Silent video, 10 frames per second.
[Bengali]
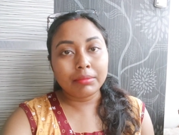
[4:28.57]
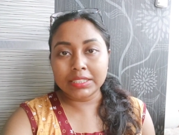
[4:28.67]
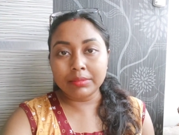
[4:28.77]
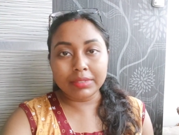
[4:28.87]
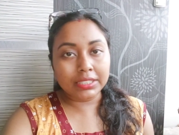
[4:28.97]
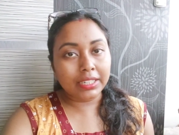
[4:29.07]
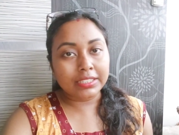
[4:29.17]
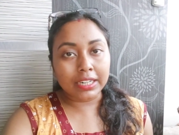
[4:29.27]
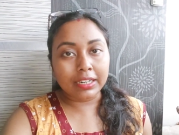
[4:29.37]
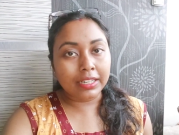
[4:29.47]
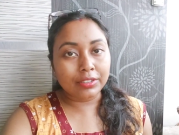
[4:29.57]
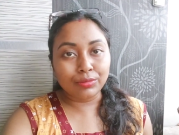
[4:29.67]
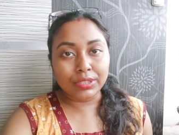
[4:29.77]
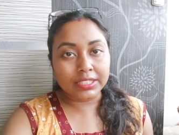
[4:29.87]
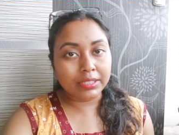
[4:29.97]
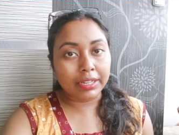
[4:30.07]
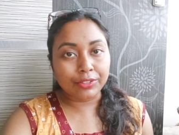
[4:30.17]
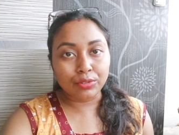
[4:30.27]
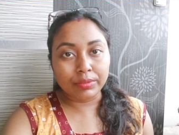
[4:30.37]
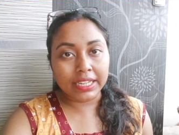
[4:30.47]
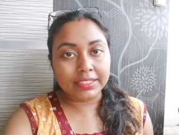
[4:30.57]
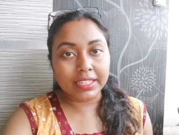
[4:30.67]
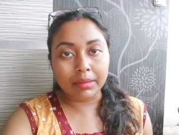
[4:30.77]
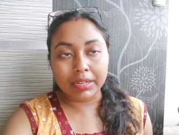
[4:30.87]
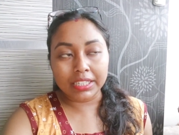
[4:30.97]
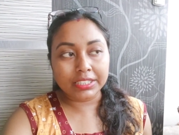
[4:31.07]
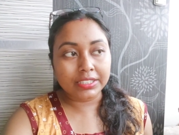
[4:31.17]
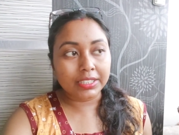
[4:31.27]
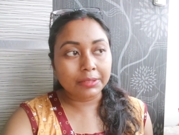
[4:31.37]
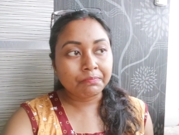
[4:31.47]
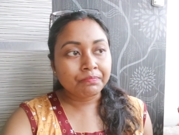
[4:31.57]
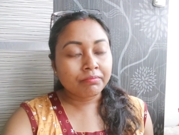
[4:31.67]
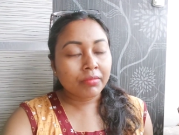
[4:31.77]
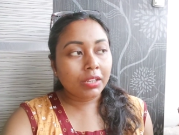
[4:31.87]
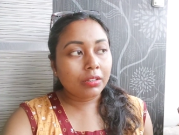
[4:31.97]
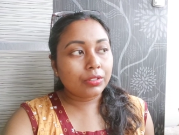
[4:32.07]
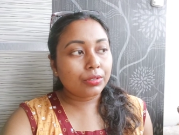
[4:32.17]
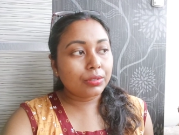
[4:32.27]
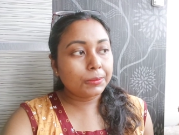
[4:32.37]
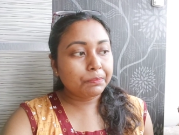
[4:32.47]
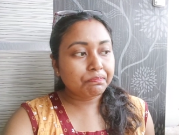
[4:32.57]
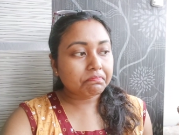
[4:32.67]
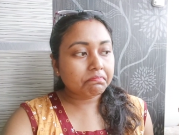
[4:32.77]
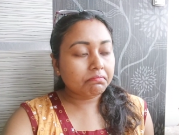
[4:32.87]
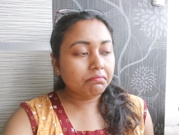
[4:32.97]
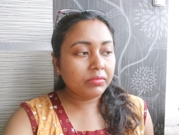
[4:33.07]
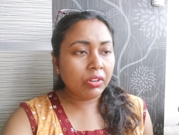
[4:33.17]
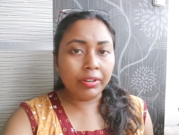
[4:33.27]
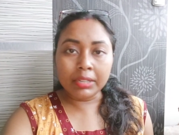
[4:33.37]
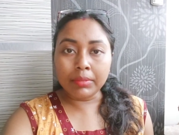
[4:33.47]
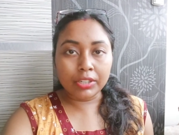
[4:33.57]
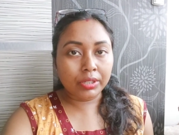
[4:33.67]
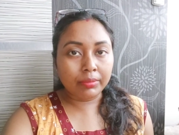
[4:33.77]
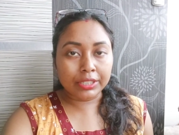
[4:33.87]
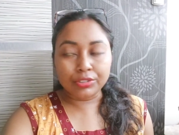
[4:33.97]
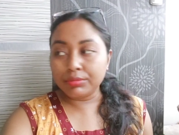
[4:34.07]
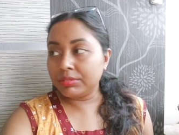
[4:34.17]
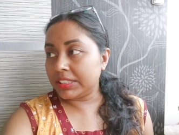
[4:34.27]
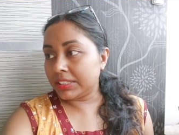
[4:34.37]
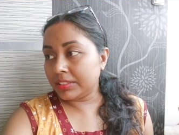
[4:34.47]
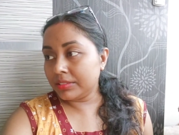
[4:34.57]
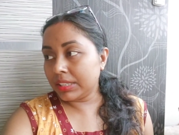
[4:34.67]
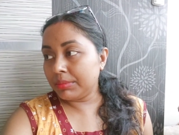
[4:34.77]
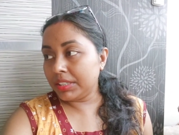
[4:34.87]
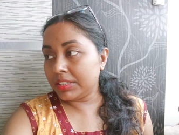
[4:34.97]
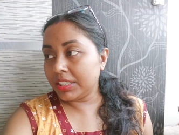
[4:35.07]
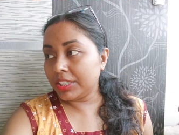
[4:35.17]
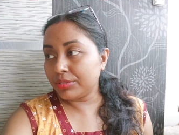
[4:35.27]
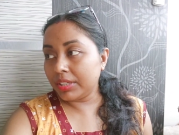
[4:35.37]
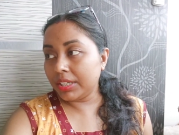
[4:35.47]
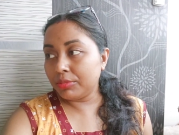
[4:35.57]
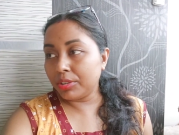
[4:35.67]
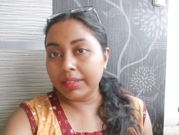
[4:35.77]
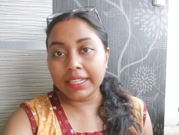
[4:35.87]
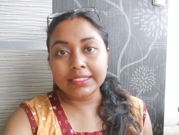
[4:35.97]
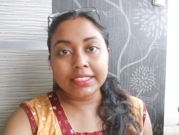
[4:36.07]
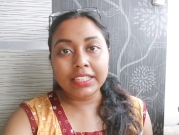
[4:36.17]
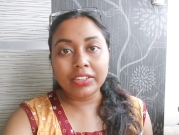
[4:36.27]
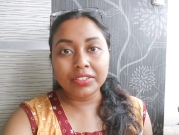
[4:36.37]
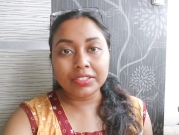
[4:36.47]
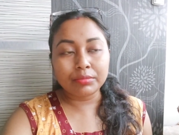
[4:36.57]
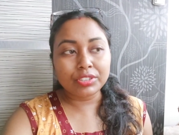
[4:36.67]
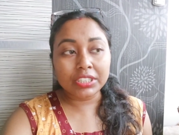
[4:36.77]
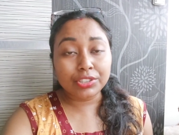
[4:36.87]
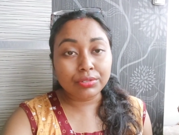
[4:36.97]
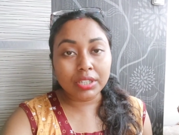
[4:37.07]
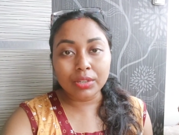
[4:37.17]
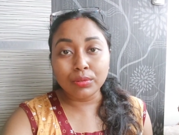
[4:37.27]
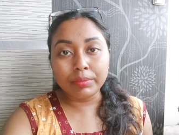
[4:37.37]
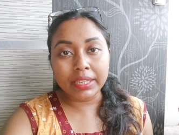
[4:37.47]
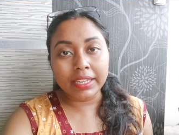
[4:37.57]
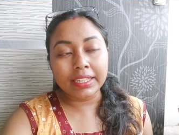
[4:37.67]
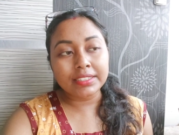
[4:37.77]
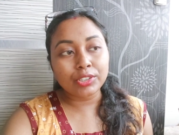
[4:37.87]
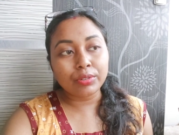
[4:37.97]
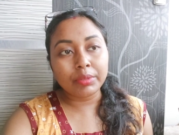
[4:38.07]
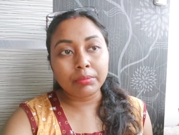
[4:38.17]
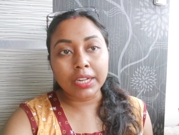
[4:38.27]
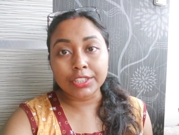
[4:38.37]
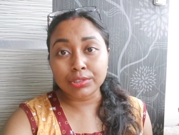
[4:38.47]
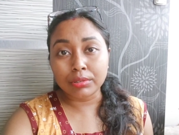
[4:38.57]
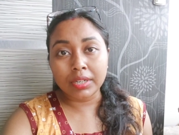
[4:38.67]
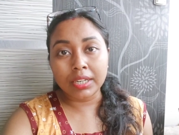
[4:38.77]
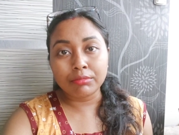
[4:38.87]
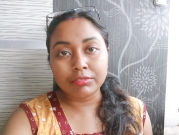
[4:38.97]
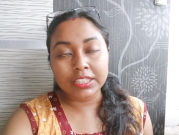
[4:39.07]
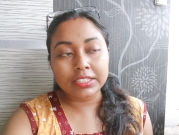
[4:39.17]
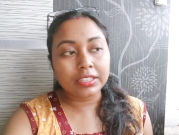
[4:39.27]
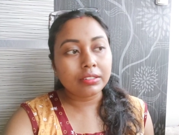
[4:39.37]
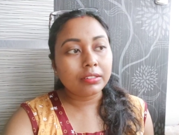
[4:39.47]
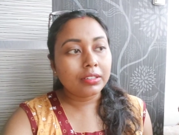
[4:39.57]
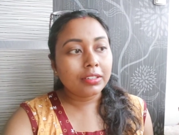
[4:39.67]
মাঝে মাঝে সারা রাত উঠেছে বাথরুম গেছে আবার এসেছে তো অনেকবার করে বাথরুমে উঠেছে তো আমি জিজ্ঞেস করলাম ভোরবেলায় যে কি হয়েছে বলছে কিছু না ঘুম ভেঙে গেছে তো আমি ব্রাশ করলাম উঠেছি